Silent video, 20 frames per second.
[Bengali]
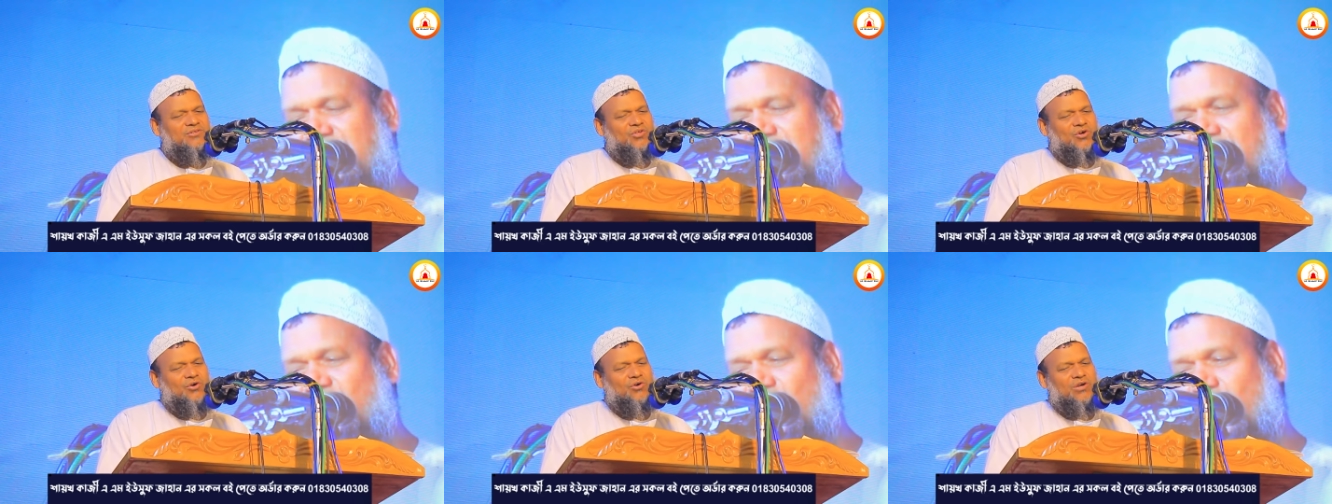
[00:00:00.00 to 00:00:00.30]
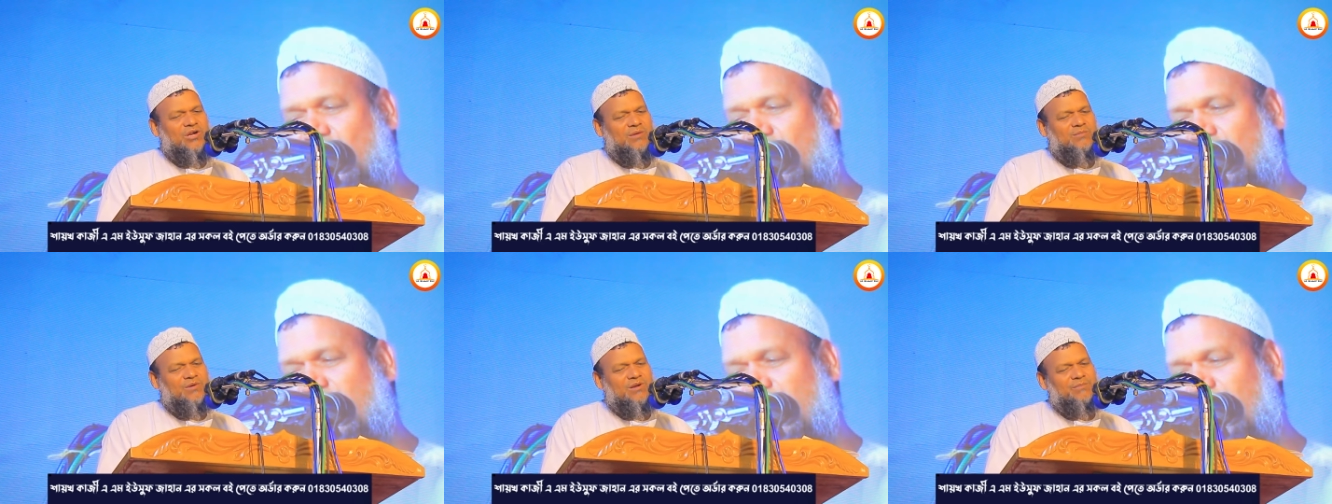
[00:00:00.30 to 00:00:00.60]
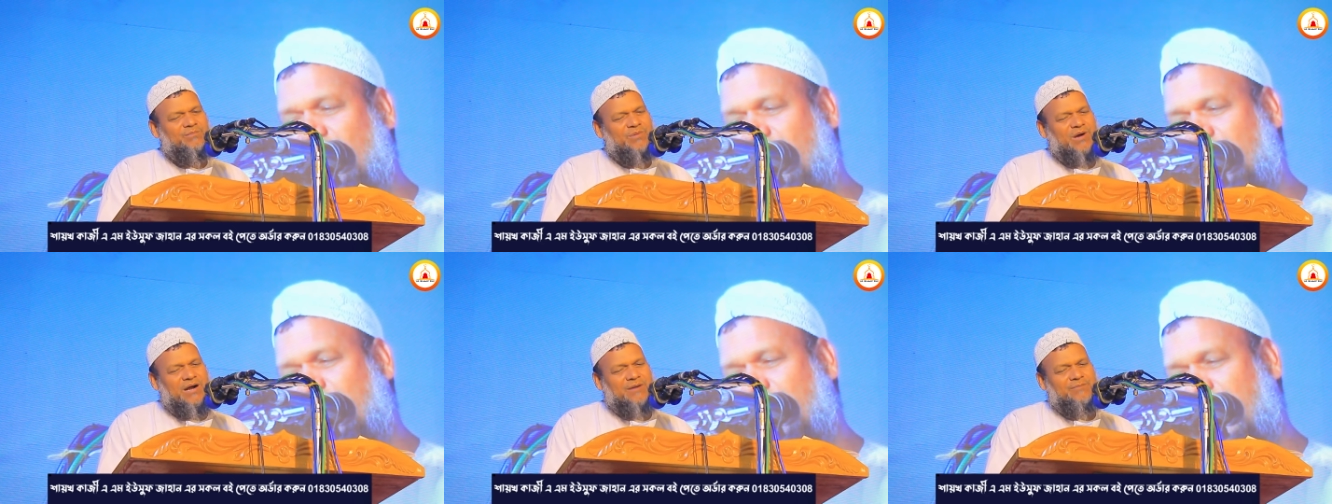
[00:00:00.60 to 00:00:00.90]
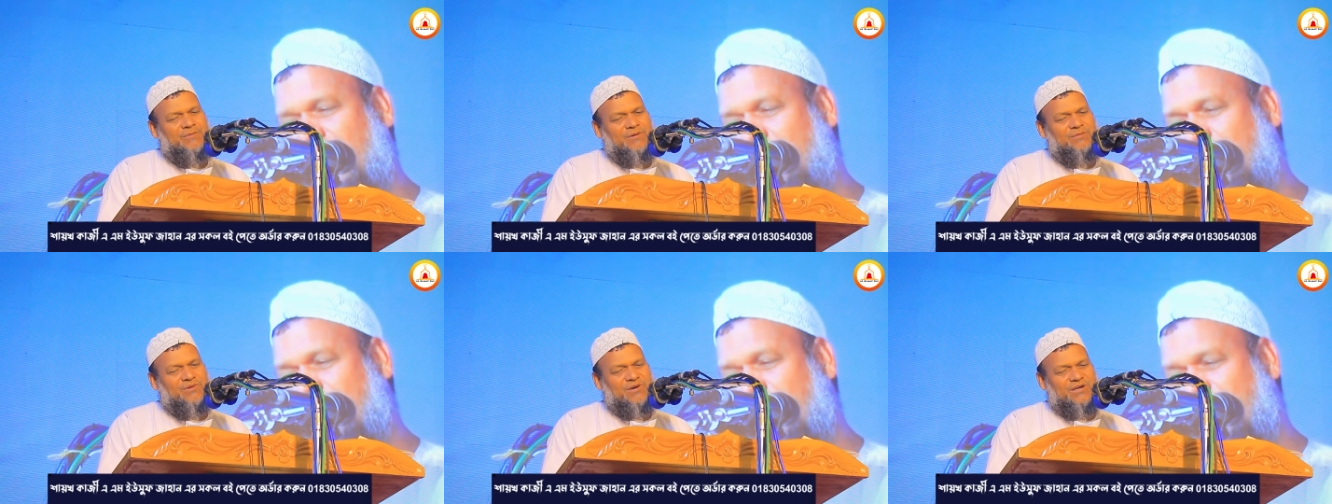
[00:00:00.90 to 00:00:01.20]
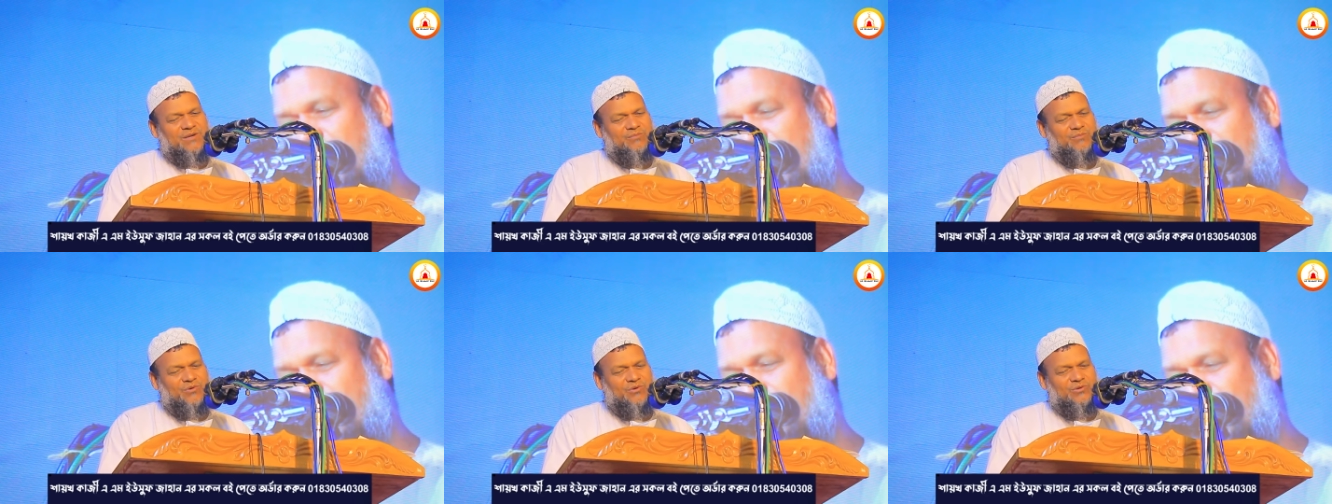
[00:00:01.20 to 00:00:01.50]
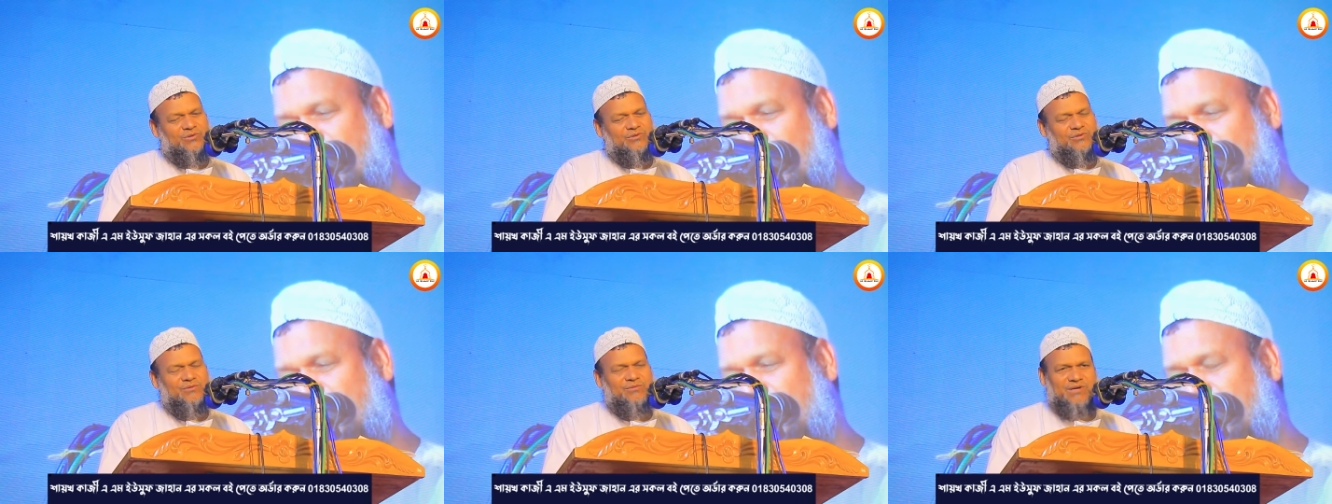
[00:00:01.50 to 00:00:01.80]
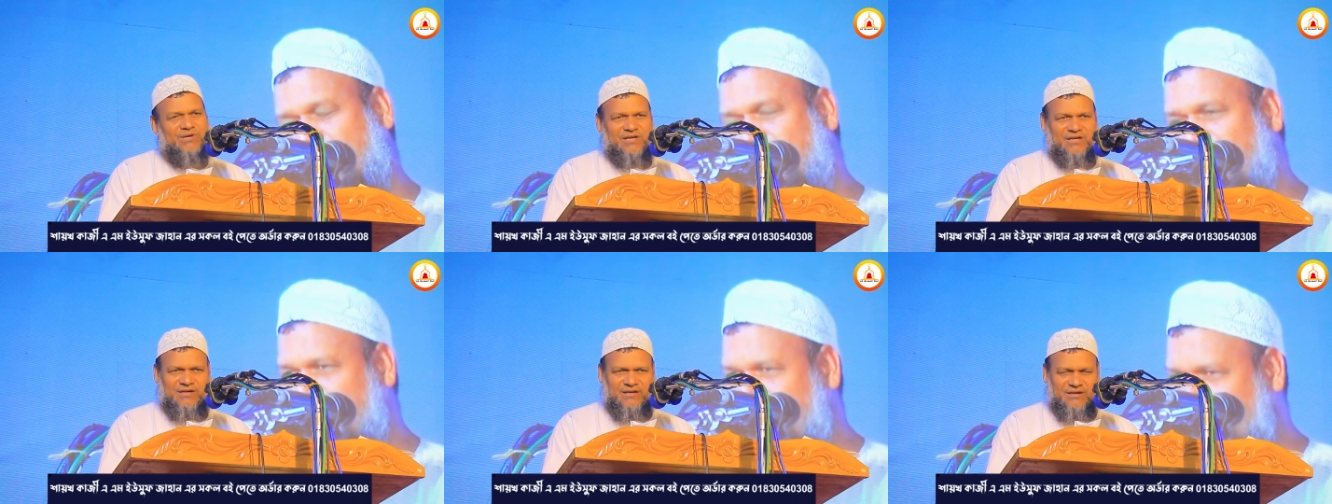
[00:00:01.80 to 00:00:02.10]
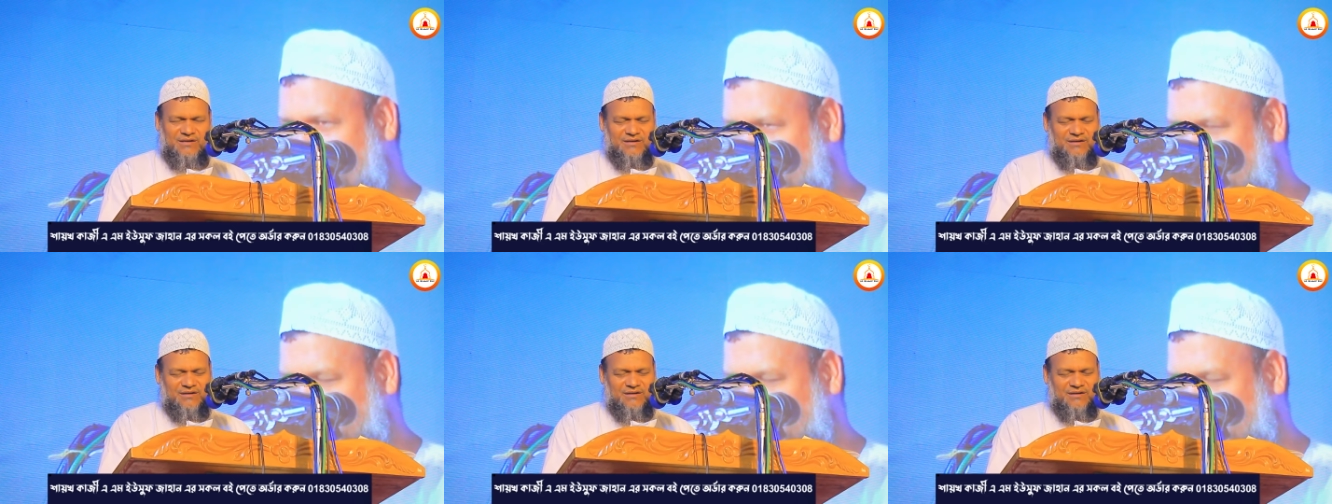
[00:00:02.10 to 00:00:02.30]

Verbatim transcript: তখন আমার বাপ আমাকে বলতো বেটা